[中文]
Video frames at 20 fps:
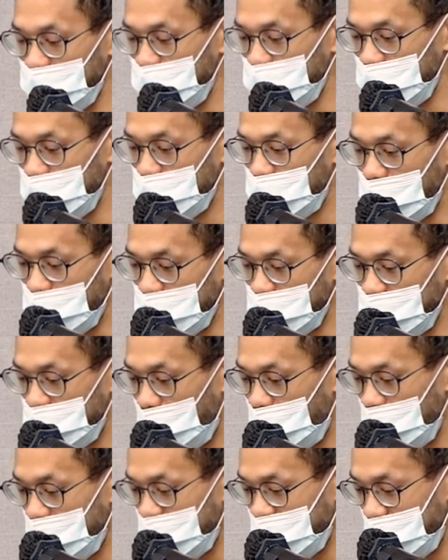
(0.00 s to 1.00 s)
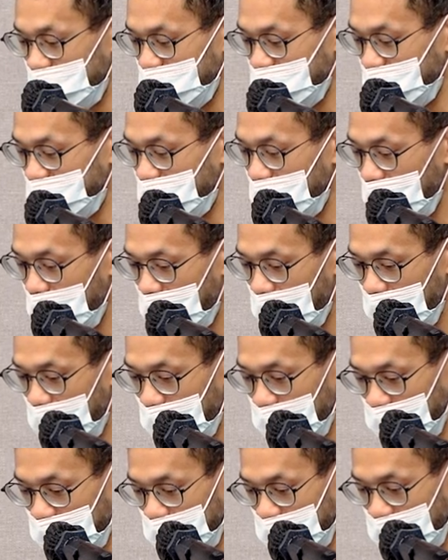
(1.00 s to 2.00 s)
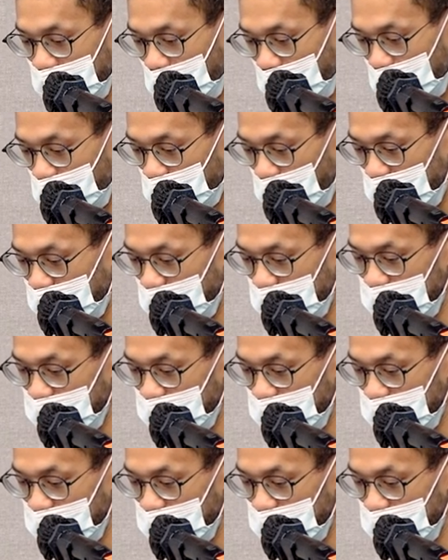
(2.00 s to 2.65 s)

跟 response 交换 JSON，跟后端的